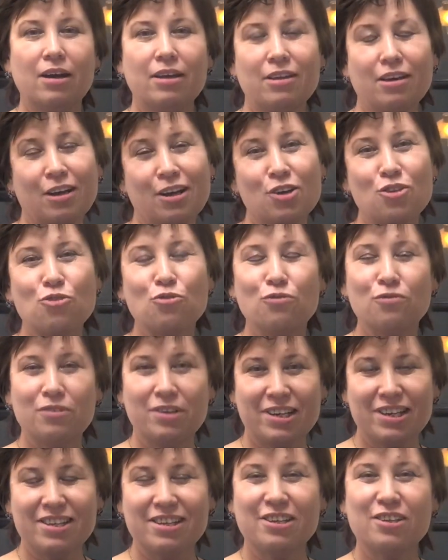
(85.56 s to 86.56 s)
я хочу
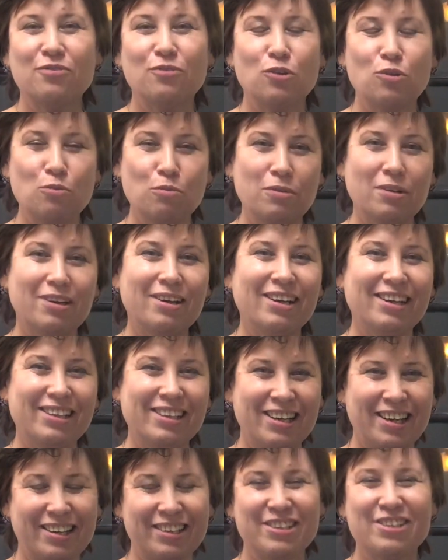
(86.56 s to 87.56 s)
выразить свою
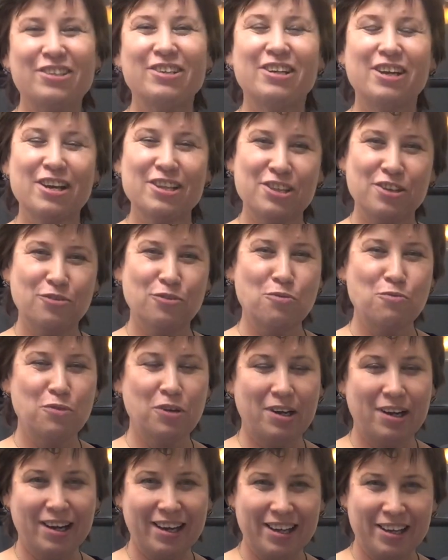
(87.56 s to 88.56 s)
благодарность Гранцеву
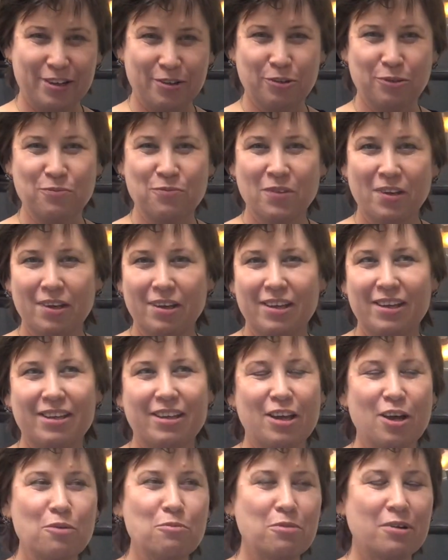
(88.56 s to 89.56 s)
Михаилу.
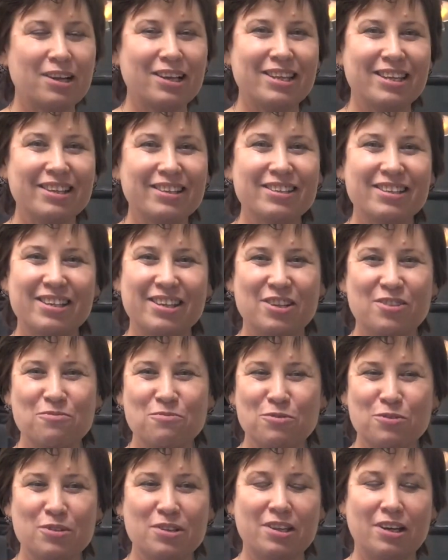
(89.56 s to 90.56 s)
Я обратилась к
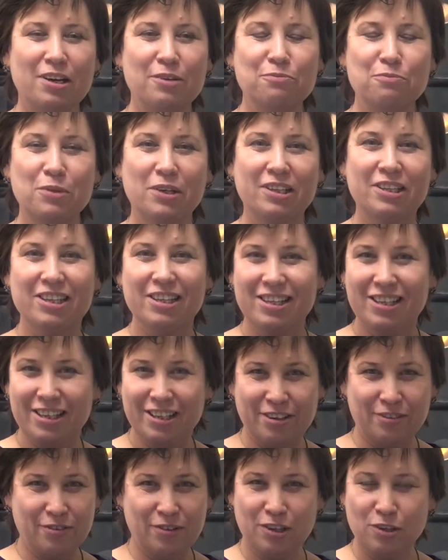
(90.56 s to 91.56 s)
нему за
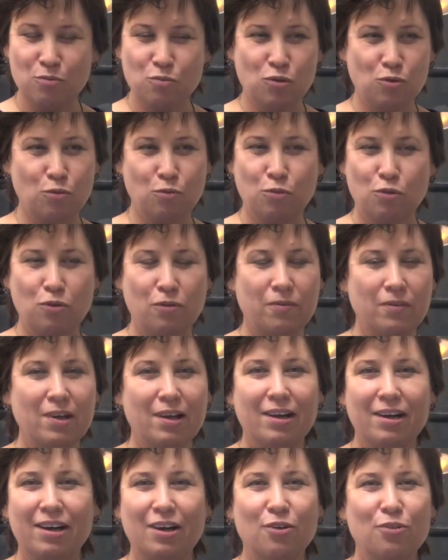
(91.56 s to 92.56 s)
протезированием зубов.
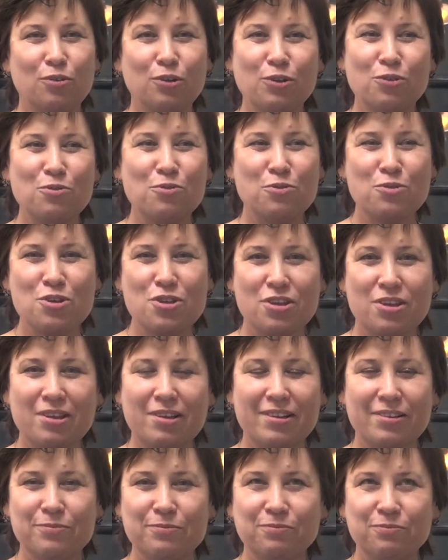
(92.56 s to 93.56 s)
Он
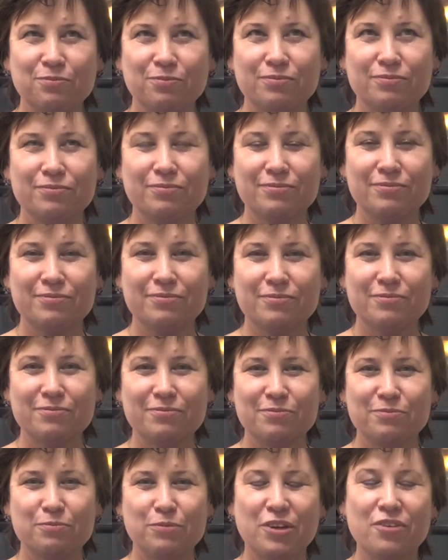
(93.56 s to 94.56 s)
очень э,
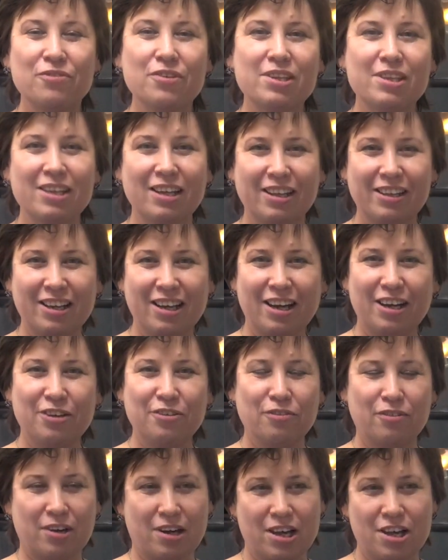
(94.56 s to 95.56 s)

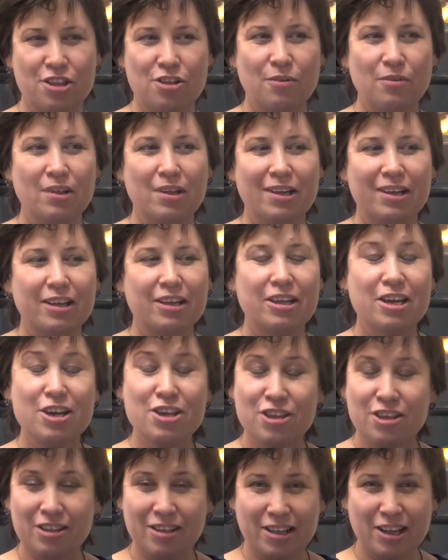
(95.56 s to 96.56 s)
профессиональный врач.
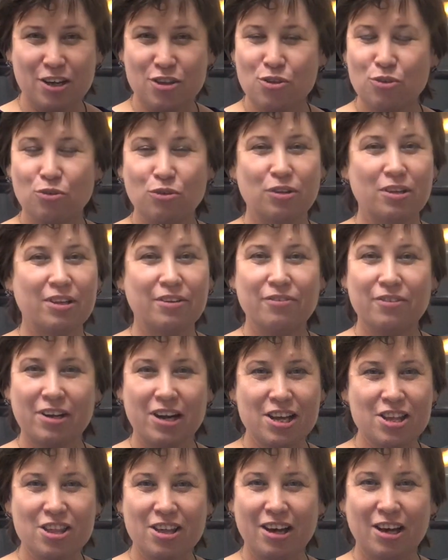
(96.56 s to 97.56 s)
Я считаю, что это
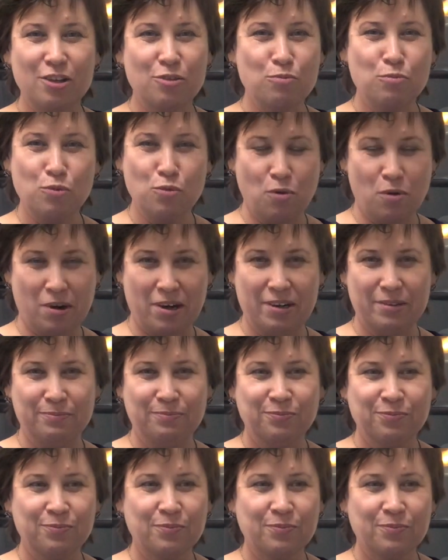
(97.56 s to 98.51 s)
врач от Бога.